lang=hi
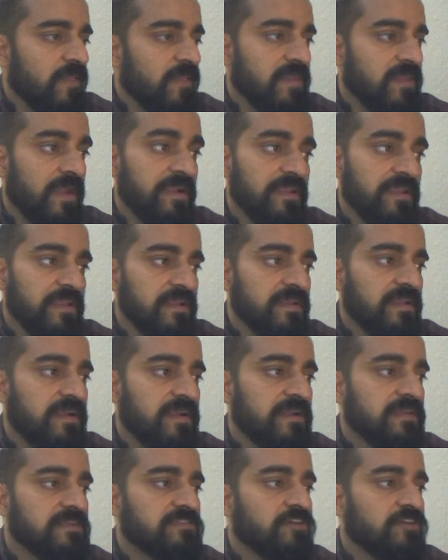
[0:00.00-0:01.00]
नाइनटीन
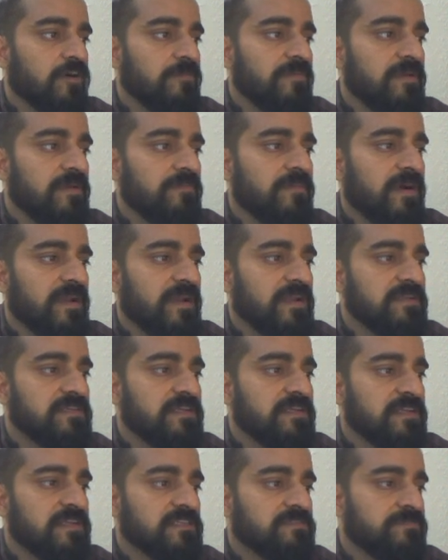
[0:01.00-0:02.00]
ग्रेड की जॉब है बारह
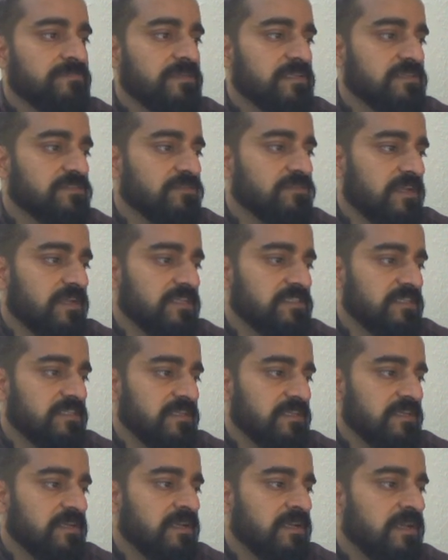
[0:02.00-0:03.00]
ईयर एक्सपीरियंस होना
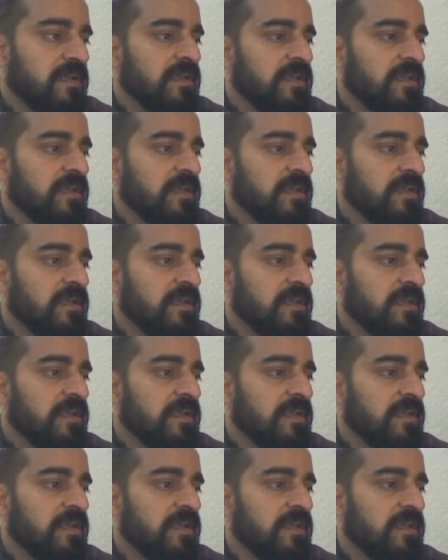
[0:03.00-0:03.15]
चाहिए